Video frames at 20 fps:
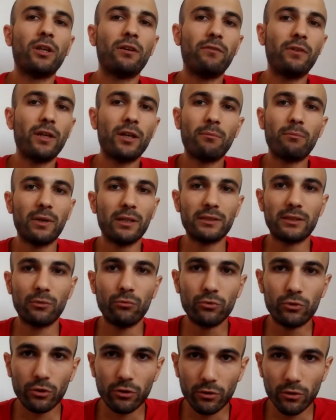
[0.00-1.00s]
di aver
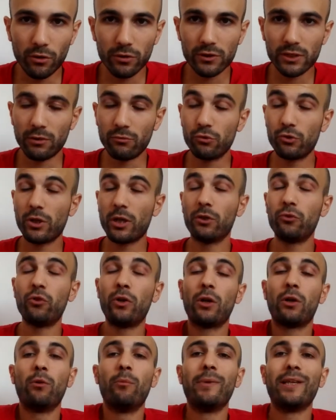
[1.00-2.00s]
mantenuto in rosa un
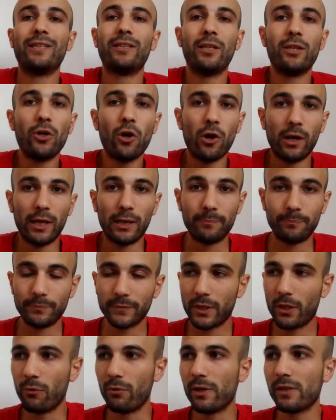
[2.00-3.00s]
giocatore come De Jola
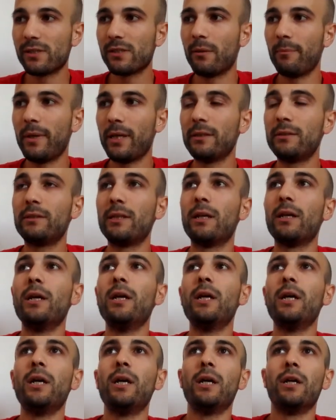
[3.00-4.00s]
che onestamente
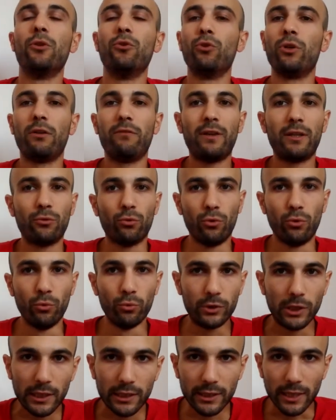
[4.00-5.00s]
non ne vedo
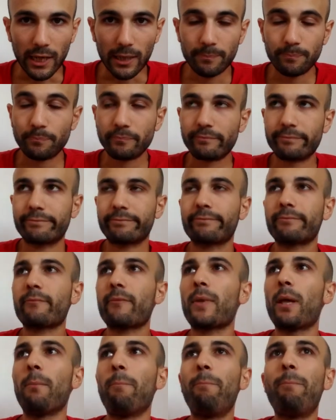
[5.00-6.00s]
l'utilità
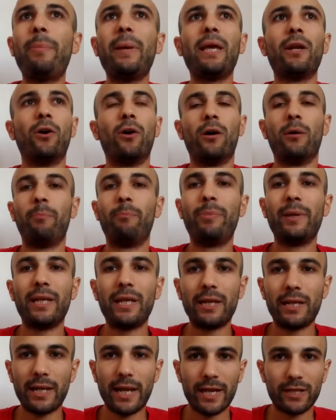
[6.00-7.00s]
però per
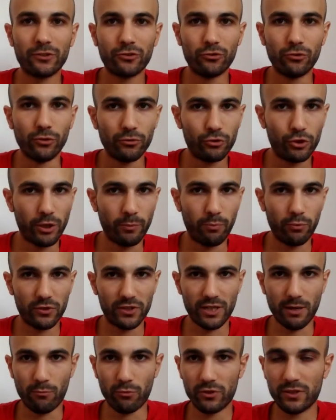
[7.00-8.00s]
il resto ci
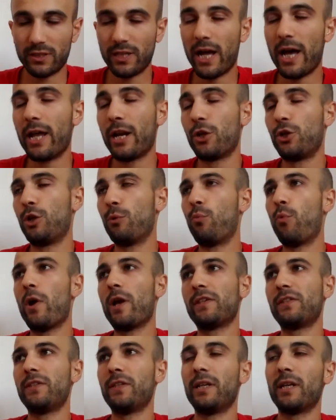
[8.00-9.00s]
possiamo stare, ci può
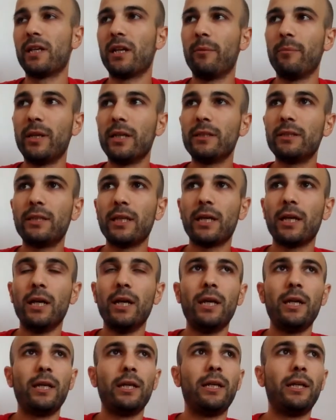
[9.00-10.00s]
essere chiaramente
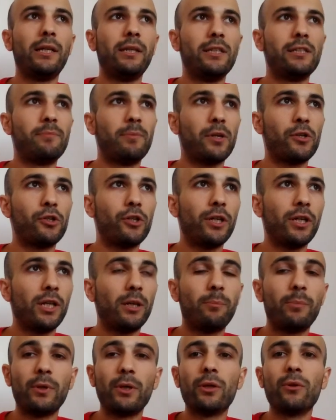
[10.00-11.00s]
il
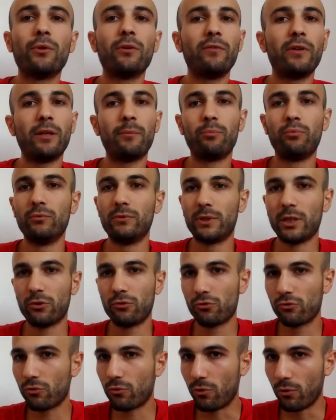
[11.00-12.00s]
dispiacere per non aver puntato
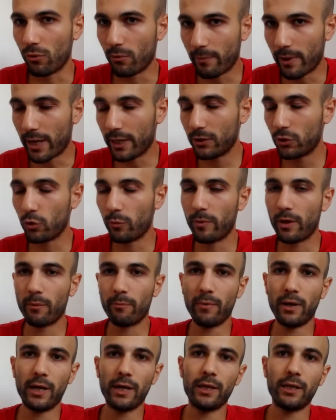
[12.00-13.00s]
su Colombatto, ma
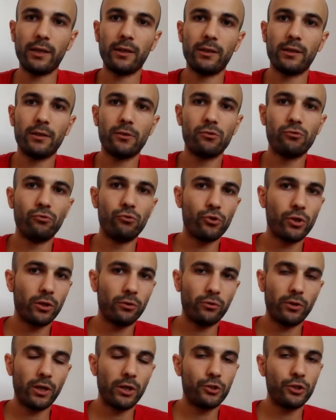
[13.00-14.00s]
ormai eh, sul
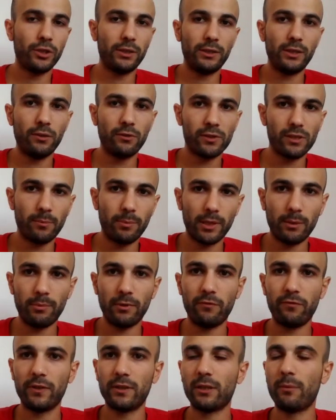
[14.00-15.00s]
giocatore argentino sapete
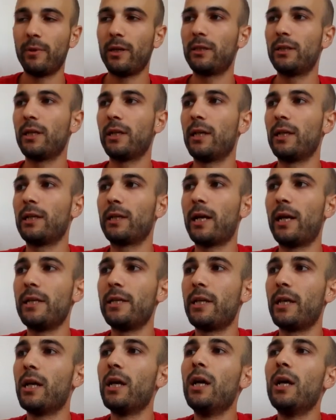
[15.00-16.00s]
perfettamente che il
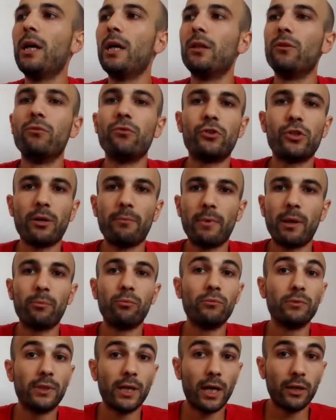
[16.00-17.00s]
Cagliari non ci ha mai
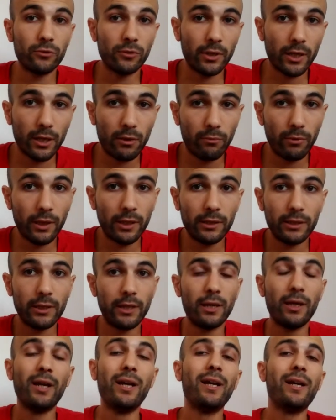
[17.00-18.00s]
puntato e
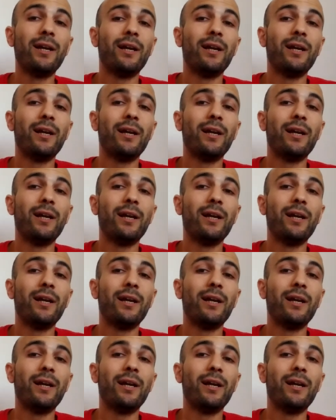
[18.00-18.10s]
quindi